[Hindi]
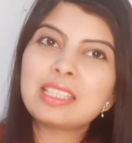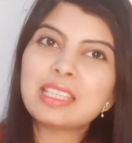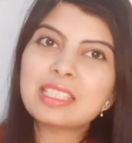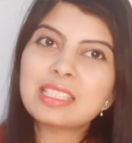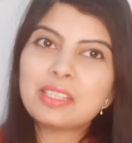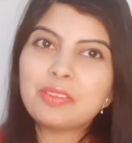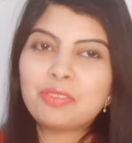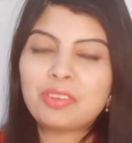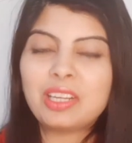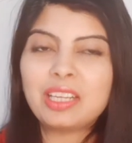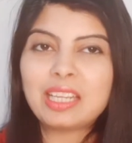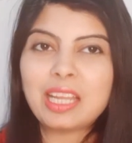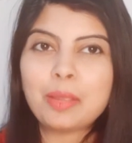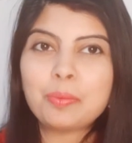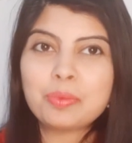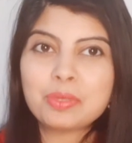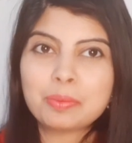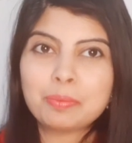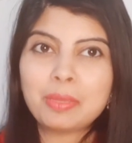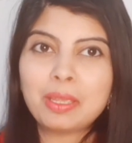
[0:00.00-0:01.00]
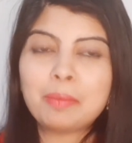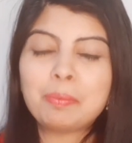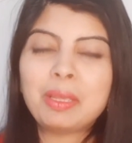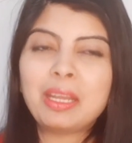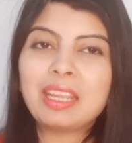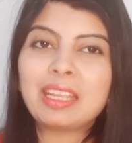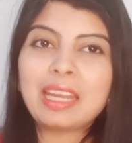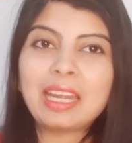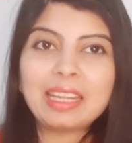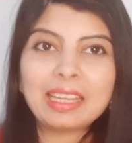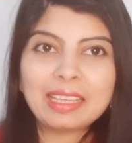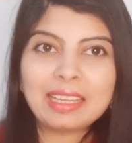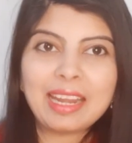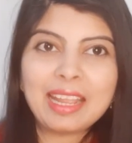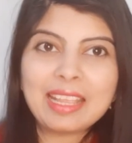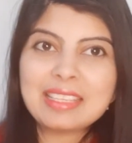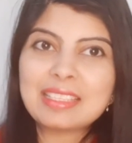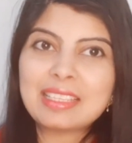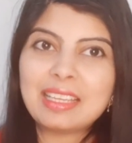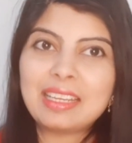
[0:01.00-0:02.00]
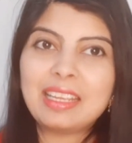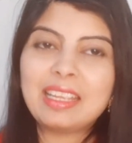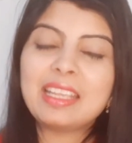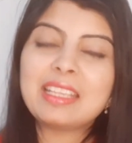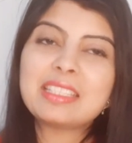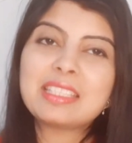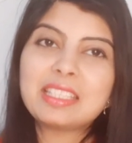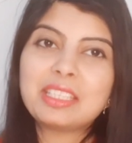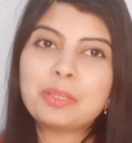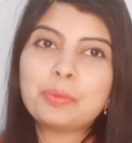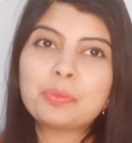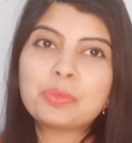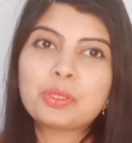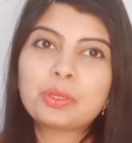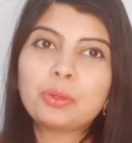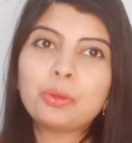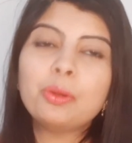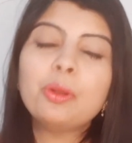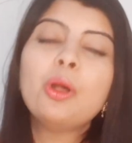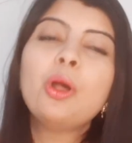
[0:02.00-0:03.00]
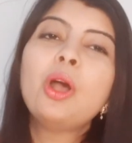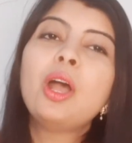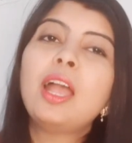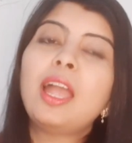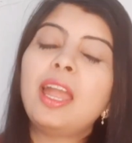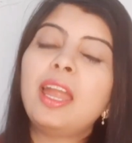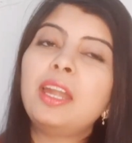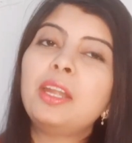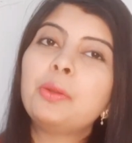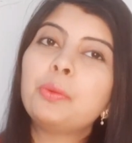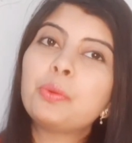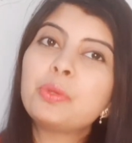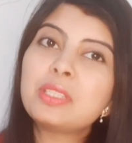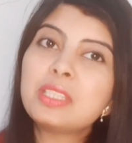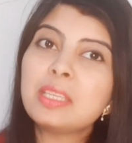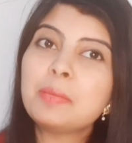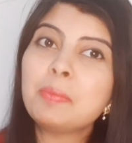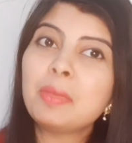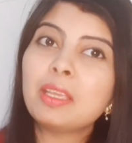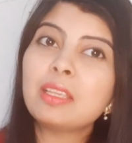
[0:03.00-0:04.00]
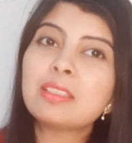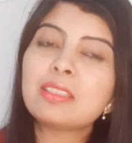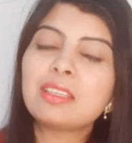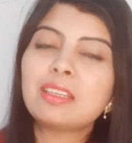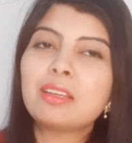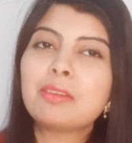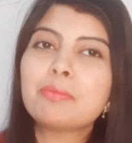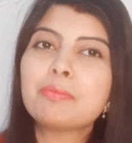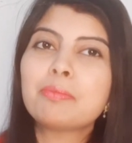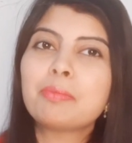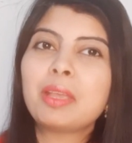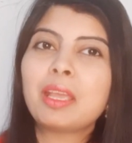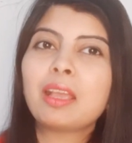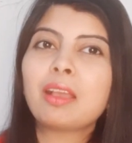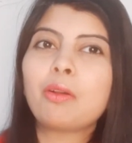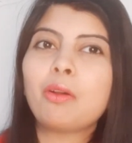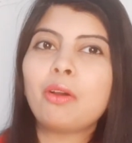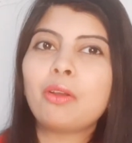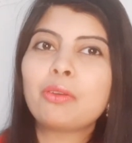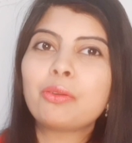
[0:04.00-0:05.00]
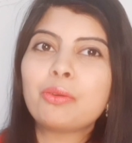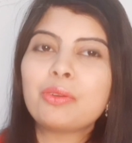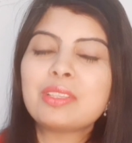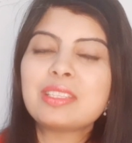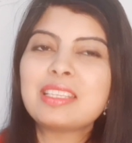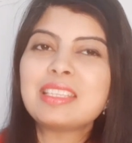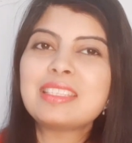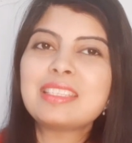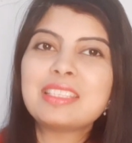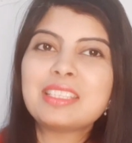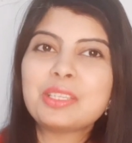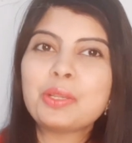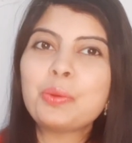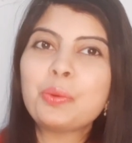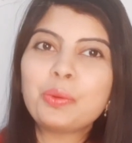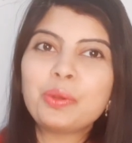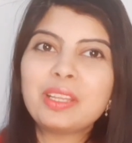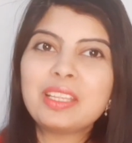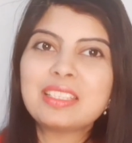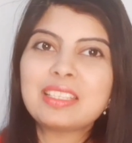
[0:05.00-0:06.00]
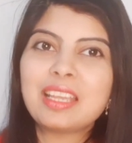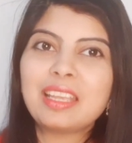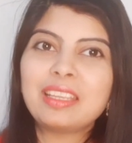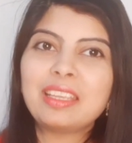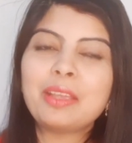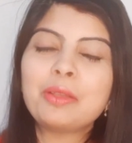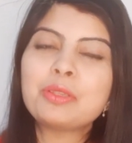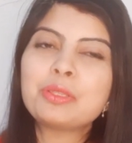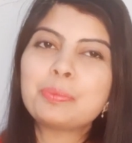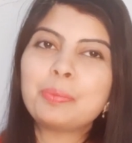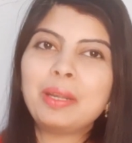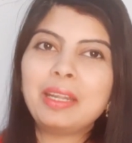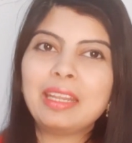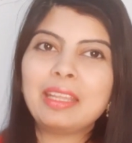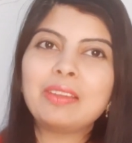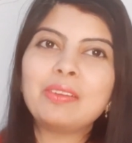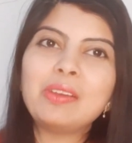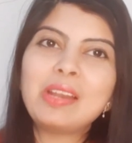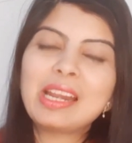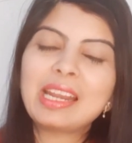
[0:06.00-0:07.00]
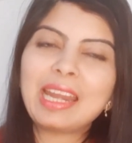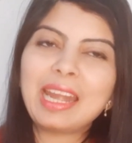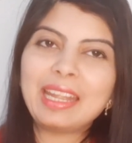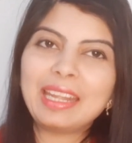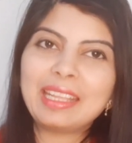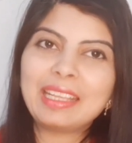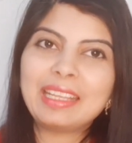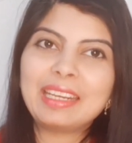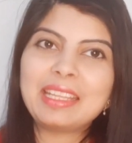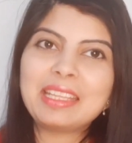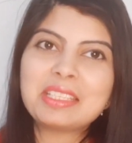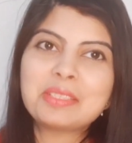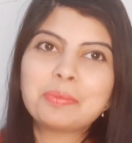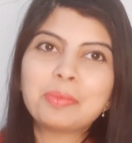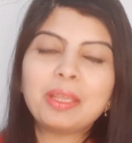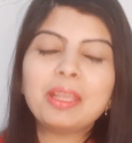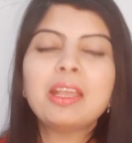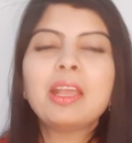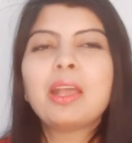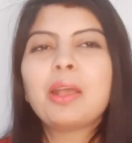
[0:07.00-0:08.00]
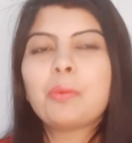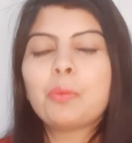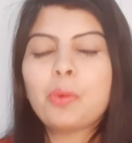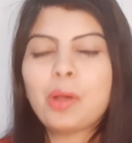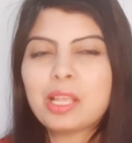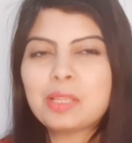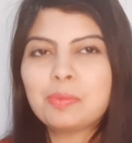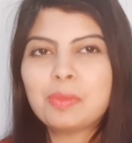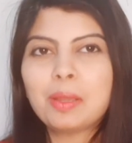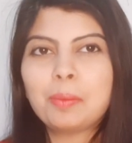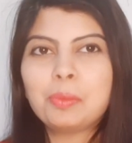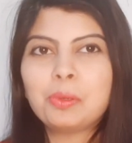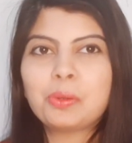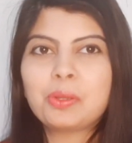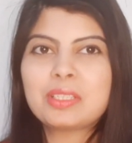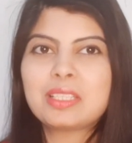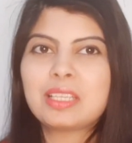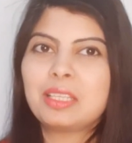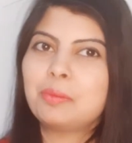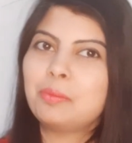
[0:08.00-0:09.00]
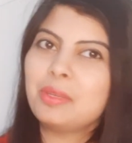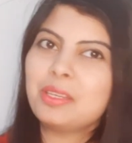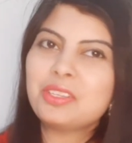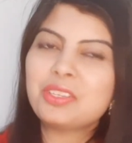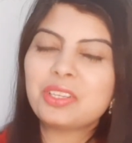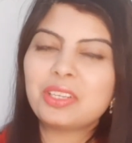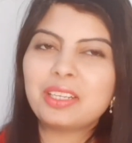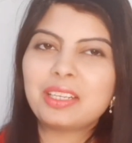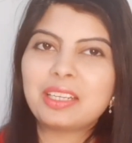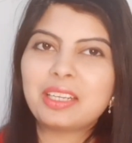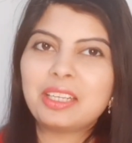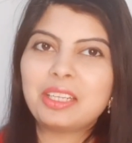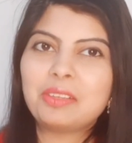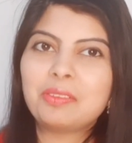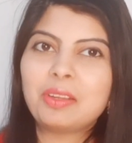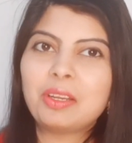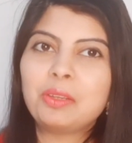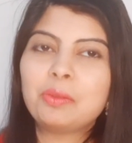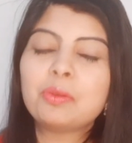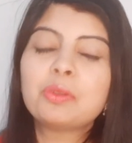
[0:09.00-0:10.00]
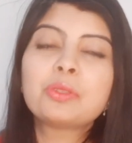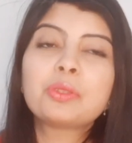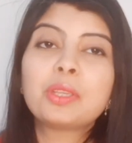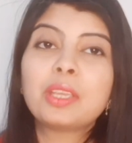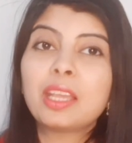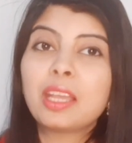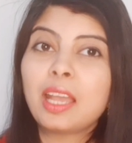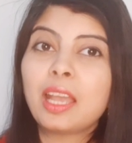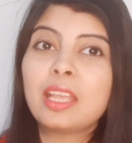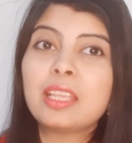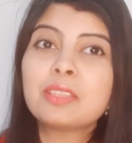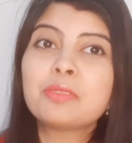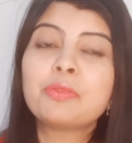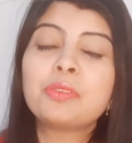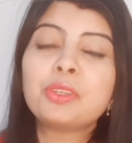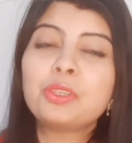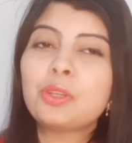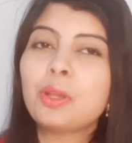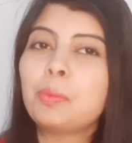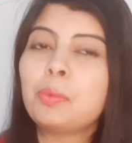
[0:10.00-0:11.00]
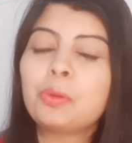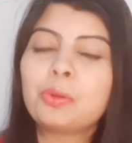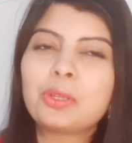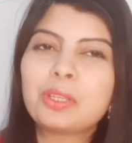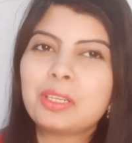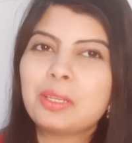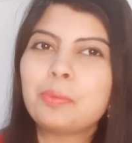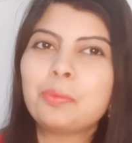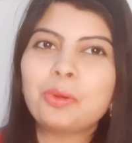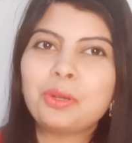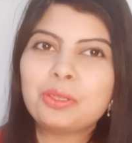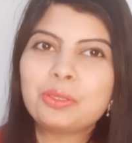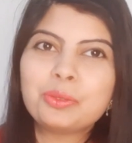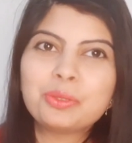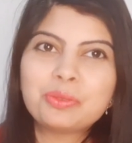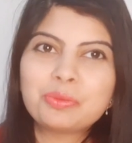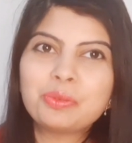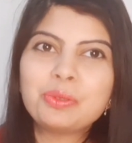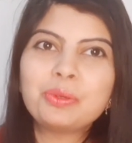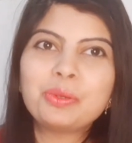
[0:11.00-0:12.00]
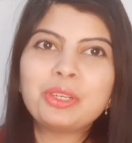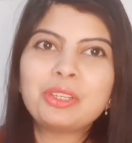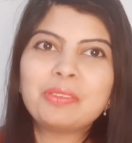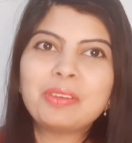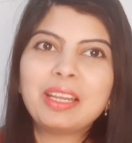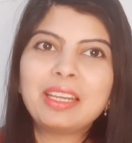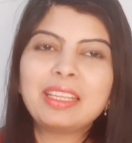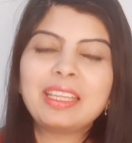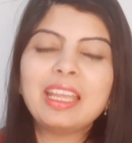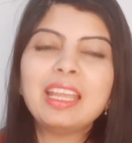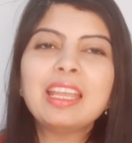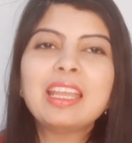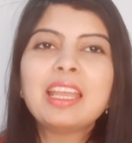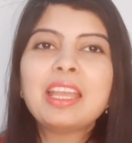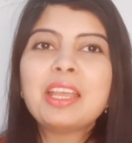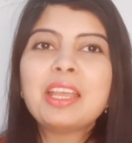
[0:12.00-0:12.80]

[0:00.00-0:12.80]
सिक्स डिफरेंट टाइप्स में मैंने कैटेगराइज करे हैं सिरम्स को एंड उसी में सिरम में कौन कौन सी चीज़ें होनी चाहिए उस पर्टिकुलर कैटेगरीज में वो आज मैं आप लोगों के साथ में शेयर करने वाली हूँ सो so, ये गाइज वीडियो आप लोगों के लिए बहुत यूजफुल होने वाली है